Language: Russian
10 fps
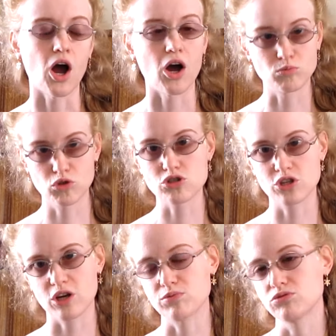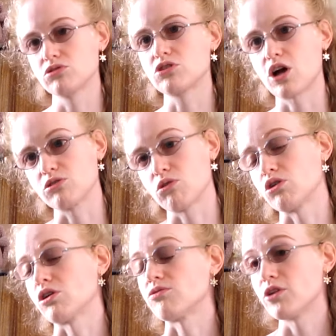а можно я буду играть
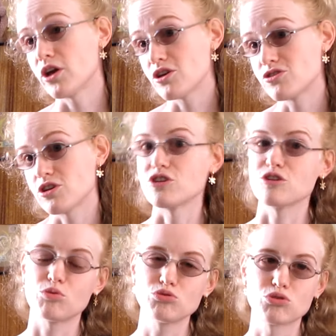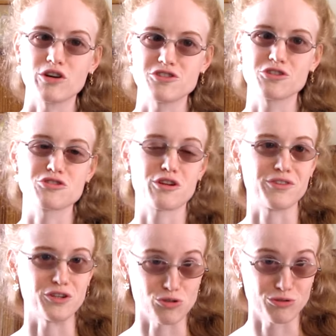только на флейте и не буду ходить на
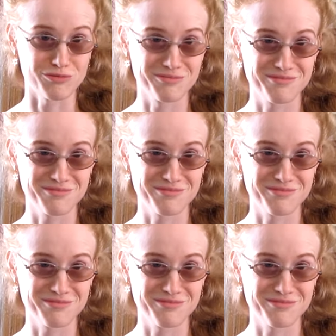сольфеджио?